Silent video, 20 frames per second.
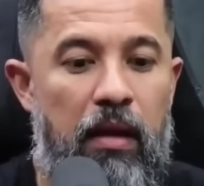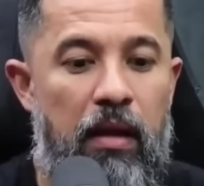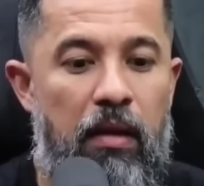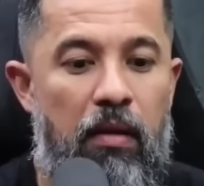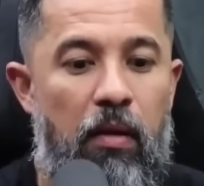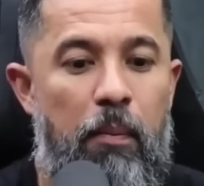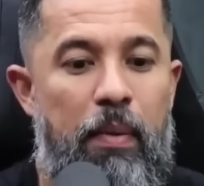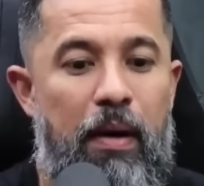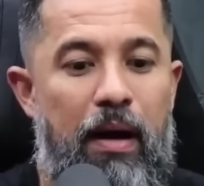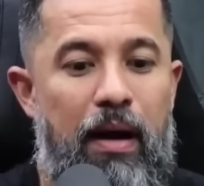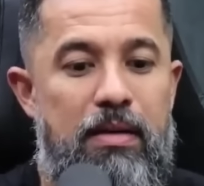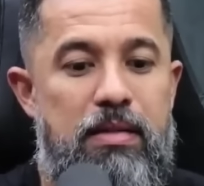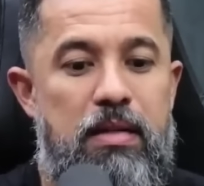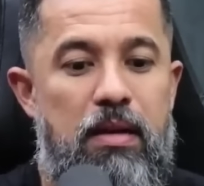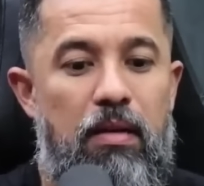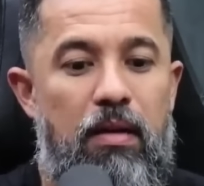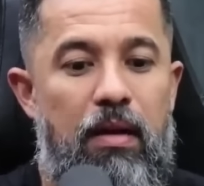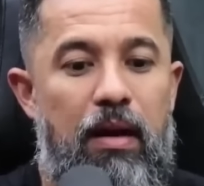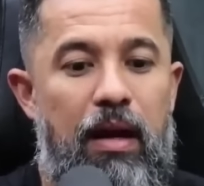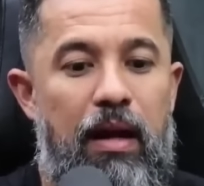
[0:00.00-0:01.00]

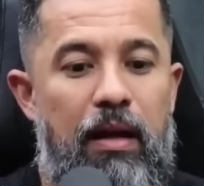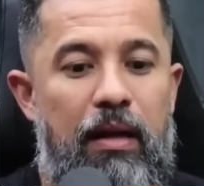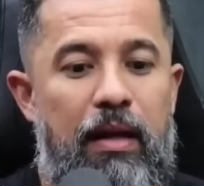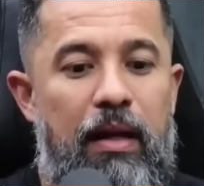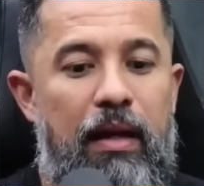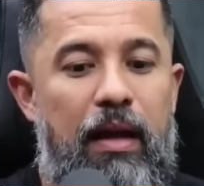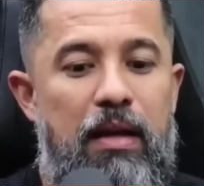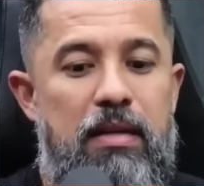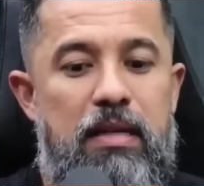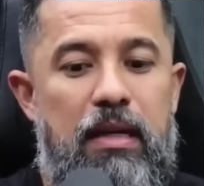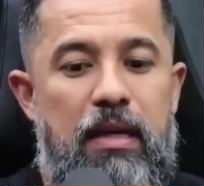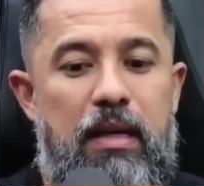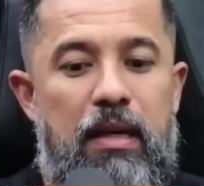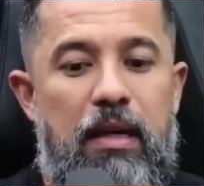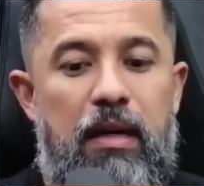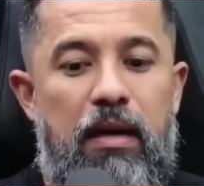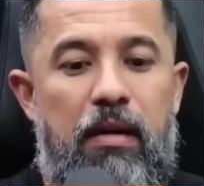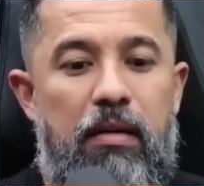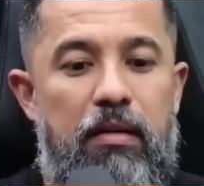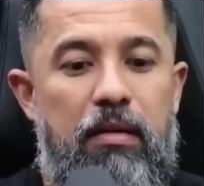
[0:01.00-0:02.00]
operação lá, o que, que é isso
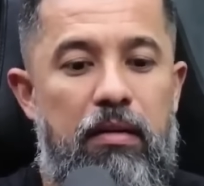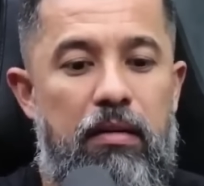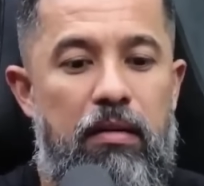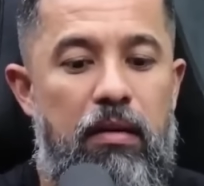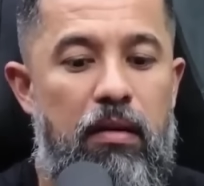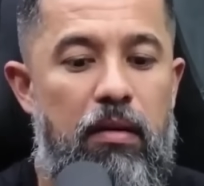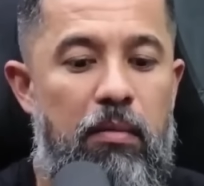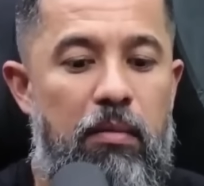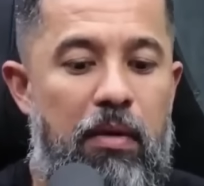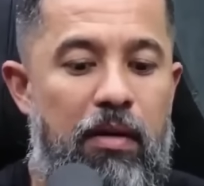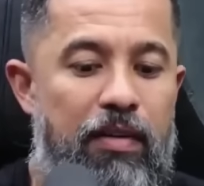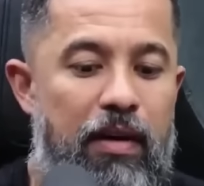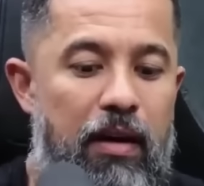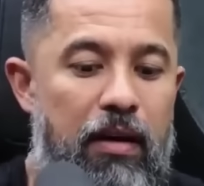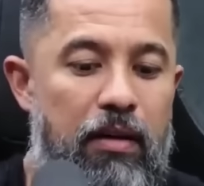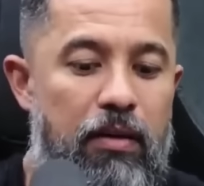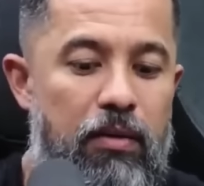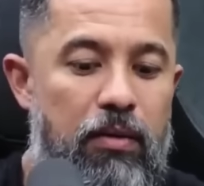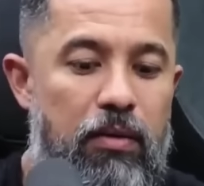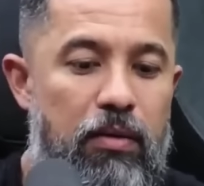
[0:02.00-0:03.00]
aqui? Uma
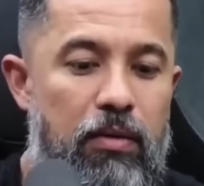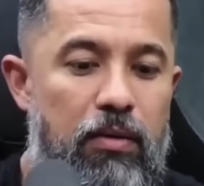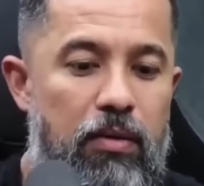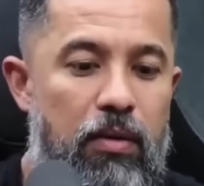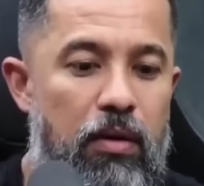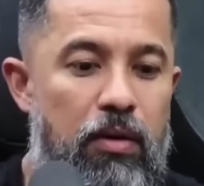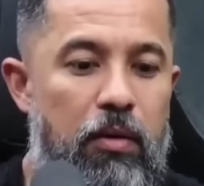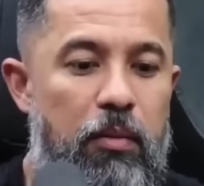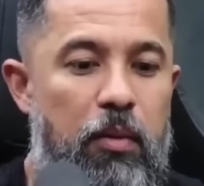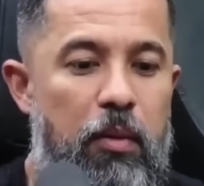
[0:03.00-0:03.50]
fala do, do Rodrigo